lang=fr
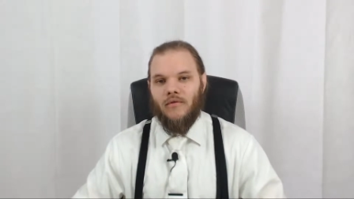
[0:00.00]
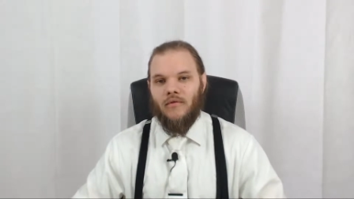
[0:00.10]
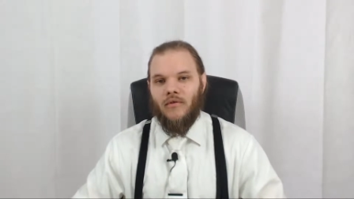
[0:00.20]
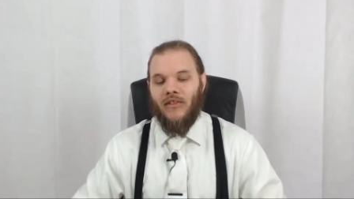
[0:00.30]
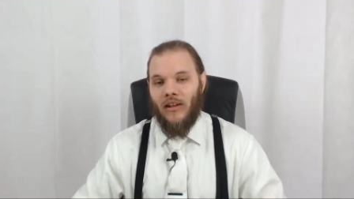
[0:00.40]

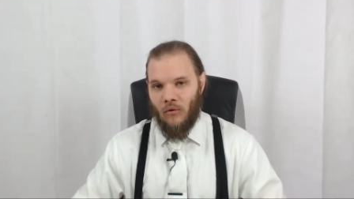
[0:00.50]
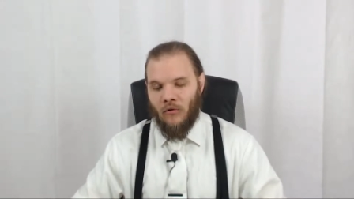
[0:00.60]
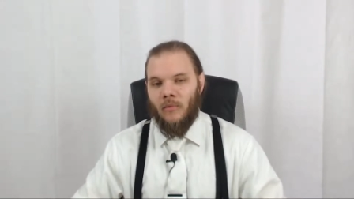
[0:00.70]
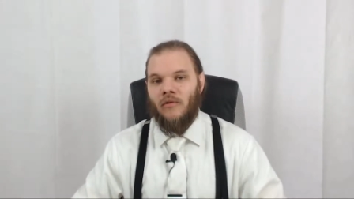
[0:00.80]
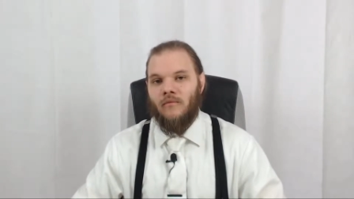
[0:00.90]

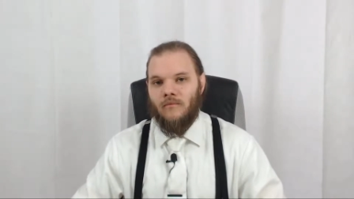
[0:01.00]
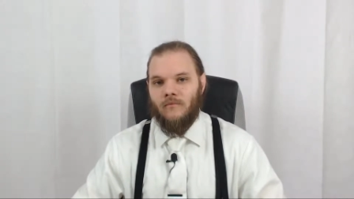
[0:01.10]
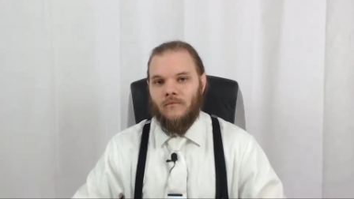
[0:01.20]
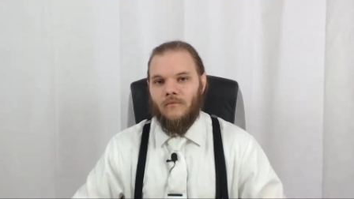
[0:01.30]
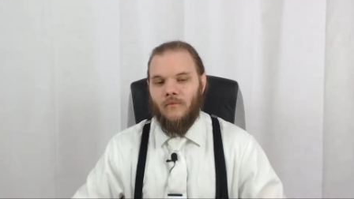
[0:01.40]
Sérieusement.
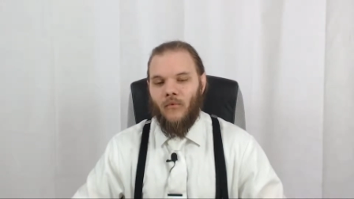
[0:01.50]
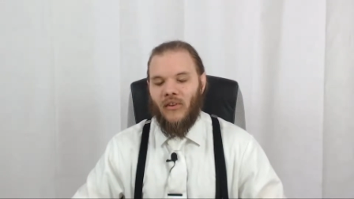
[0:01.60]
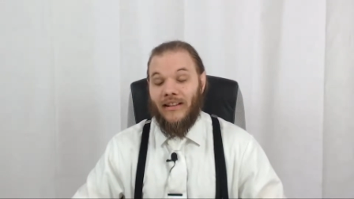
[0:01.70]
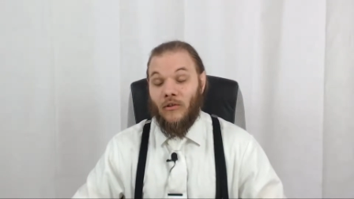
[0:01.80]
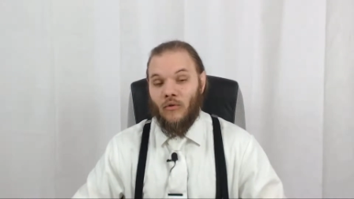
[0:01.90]

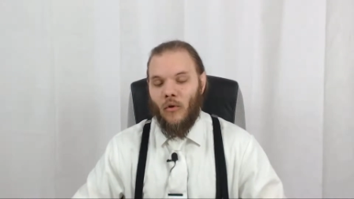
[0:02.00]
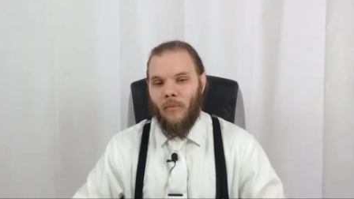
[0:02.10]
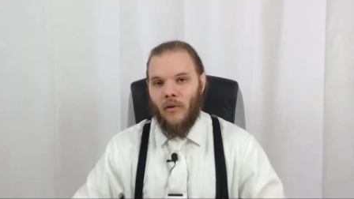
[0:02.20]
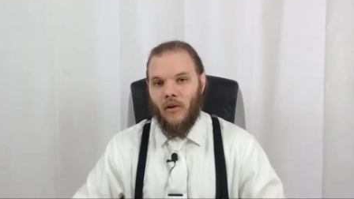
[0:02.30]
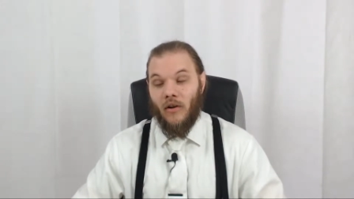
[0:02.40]
C'est un
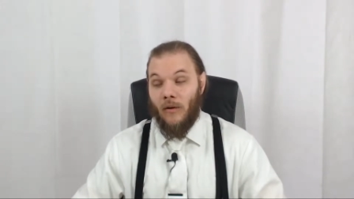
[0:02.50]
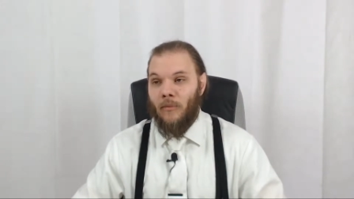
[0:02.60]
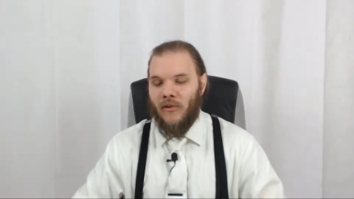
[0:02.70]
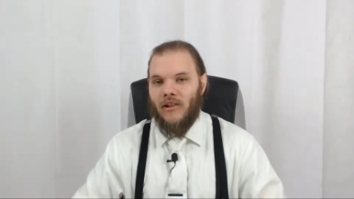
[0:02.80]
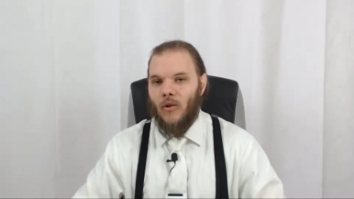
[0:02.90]
anthropologue. En
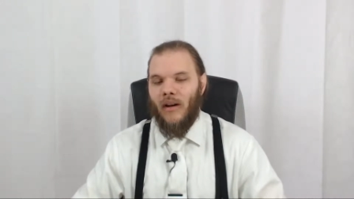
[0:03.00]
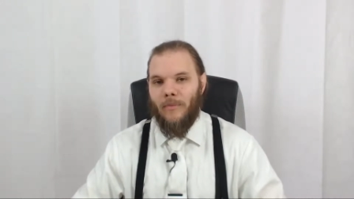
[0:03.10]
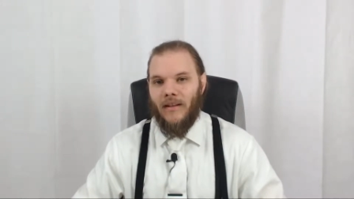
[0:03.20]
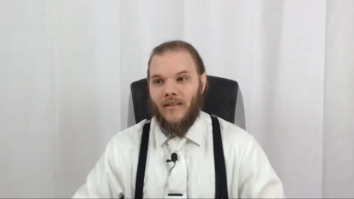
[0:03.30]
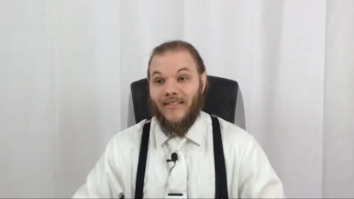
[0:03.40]
plus, il le
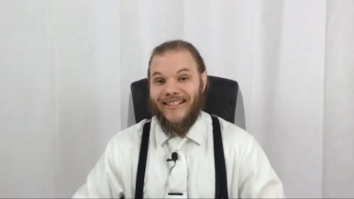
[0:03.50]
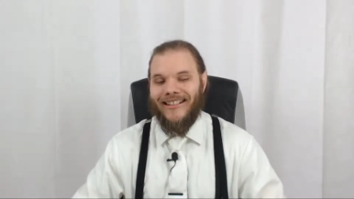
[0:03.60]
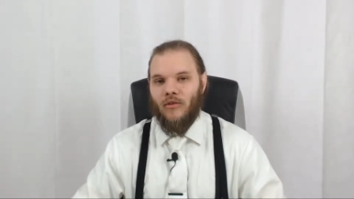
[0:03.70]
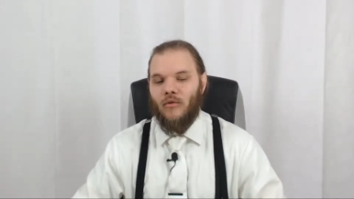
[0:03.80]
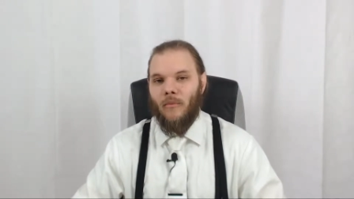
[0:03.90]
répète, c'est
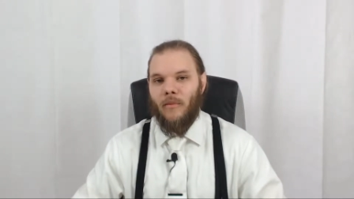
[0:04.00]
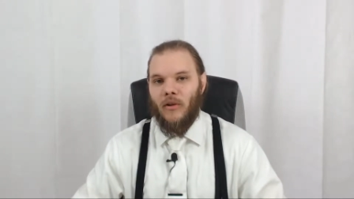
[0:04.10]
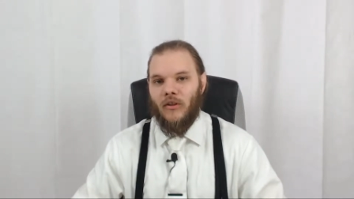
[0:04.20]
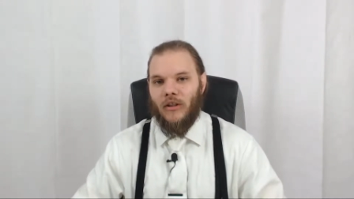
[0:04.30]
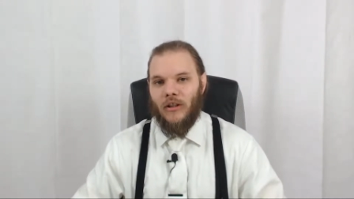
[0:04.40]
un
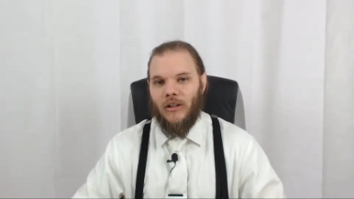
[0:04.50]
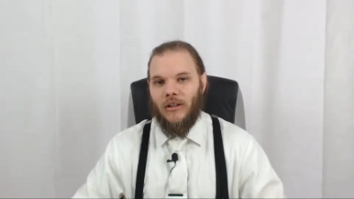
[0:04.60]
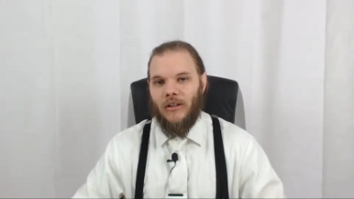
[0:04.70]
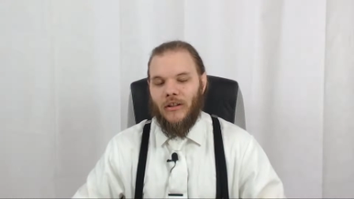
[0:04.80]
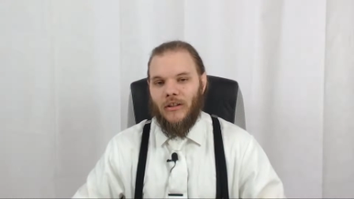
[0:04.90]
anthropologue.
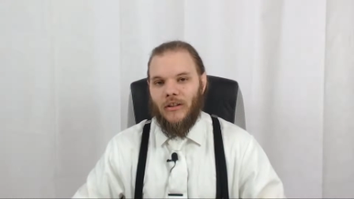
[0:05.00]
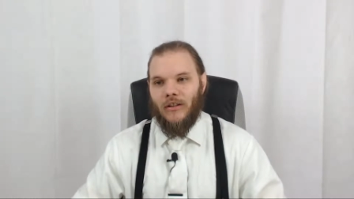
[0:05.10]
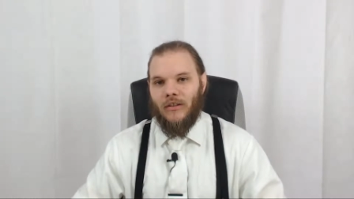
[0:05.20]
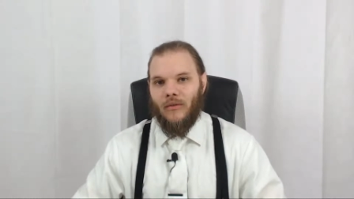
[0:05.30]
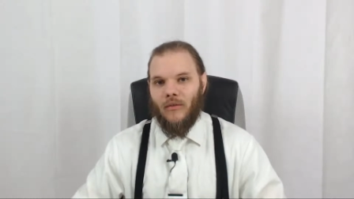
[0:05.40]

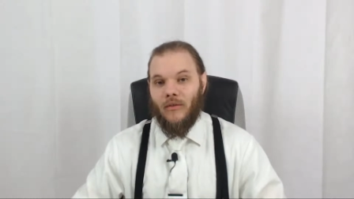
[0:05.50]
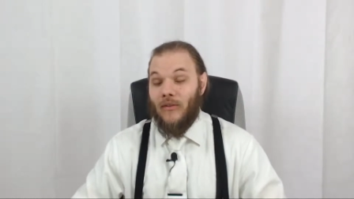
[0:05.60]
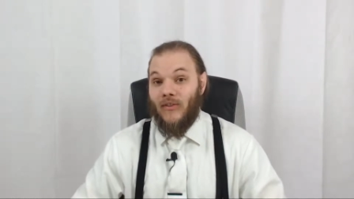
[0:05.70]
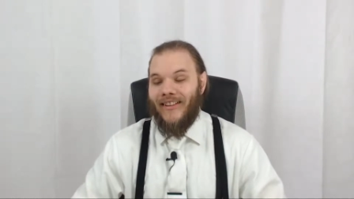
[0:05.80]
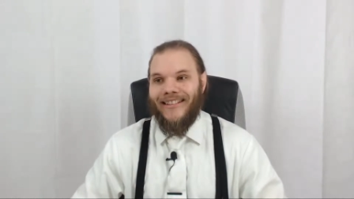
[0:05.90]

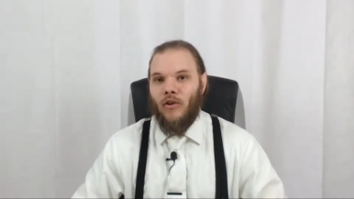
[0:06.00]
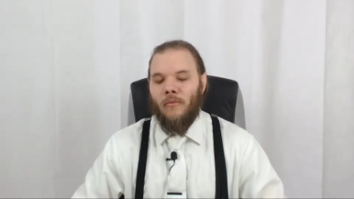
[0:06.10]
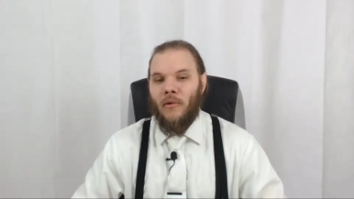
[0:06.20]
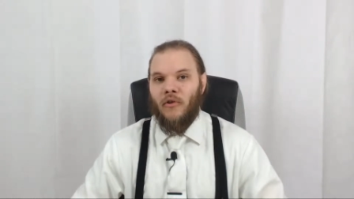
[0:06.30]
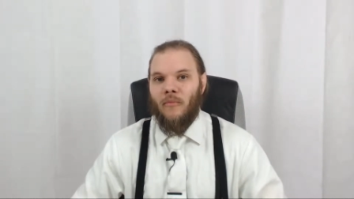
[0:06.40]
Ça, c'est un
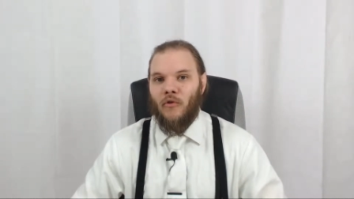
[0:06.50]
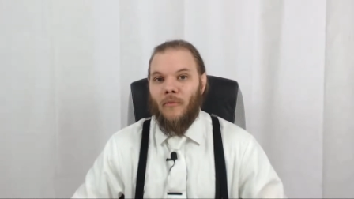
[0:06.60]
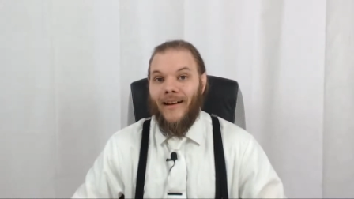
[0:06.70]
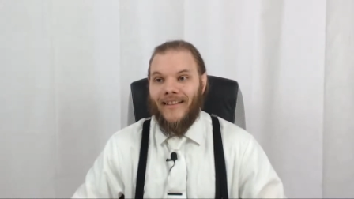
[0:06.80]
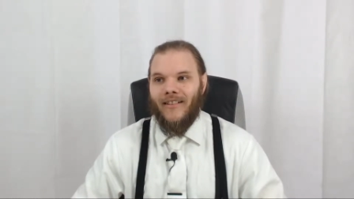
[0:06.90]
comportement de
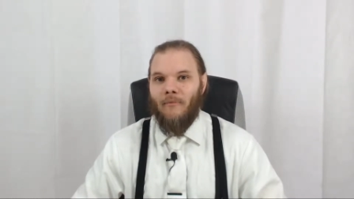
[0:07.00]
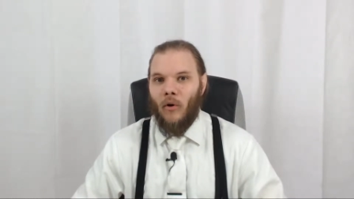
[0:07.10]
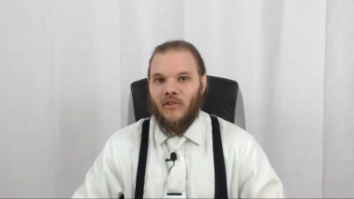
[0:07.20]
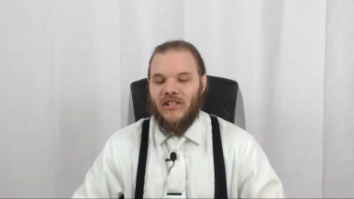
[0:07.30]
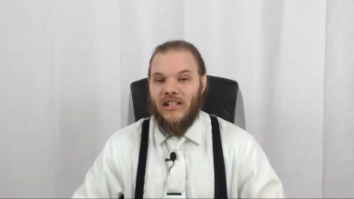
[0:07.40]
base.
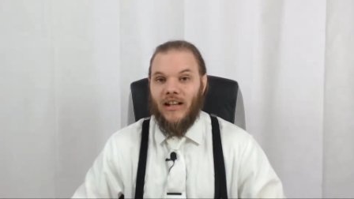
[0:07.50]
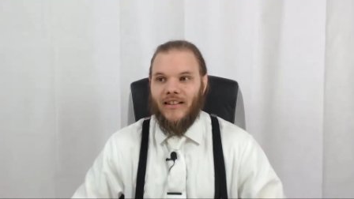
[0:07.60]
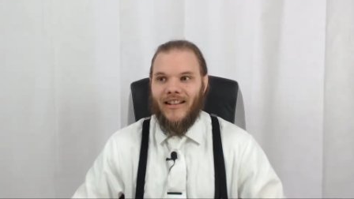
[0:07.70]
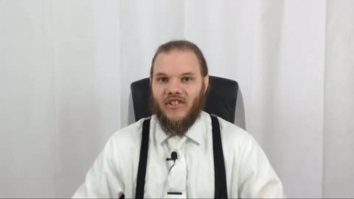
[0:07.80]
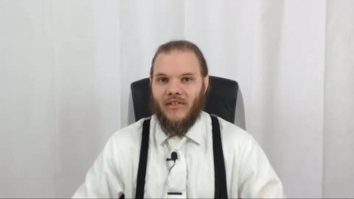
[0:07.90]
Mentir,
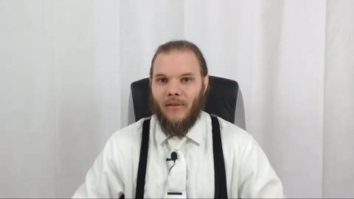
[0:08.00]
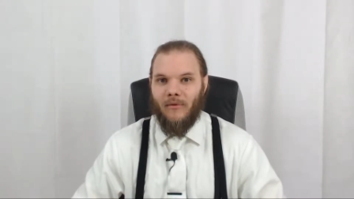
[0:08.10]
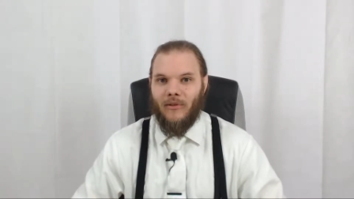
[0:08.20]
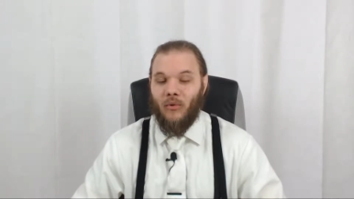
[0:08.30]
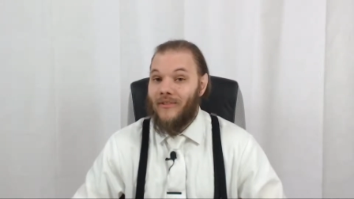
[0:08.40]
cacher des
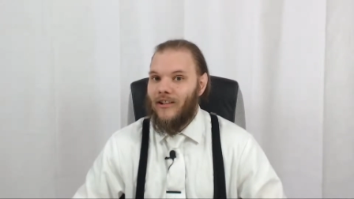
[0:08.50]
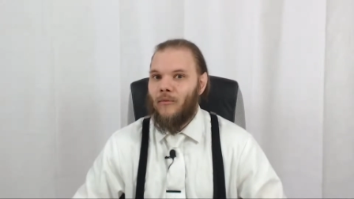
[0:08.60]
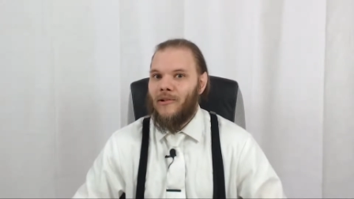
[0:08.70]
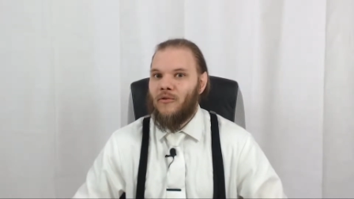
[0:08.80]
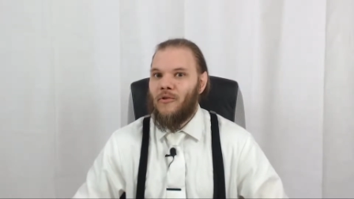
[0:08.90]
informations, c'est un
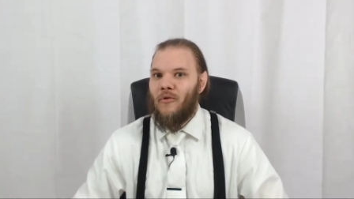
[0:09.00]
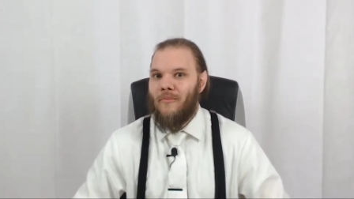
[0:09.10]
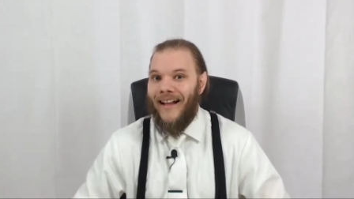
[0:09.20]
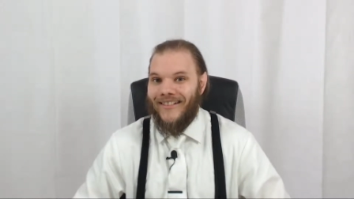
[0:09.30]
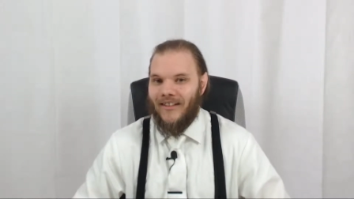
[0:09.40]
comportement de
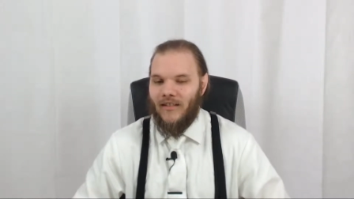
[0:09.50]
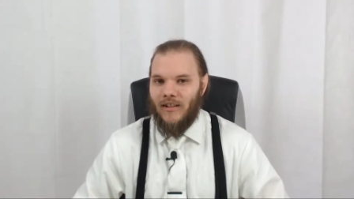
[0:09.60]
base.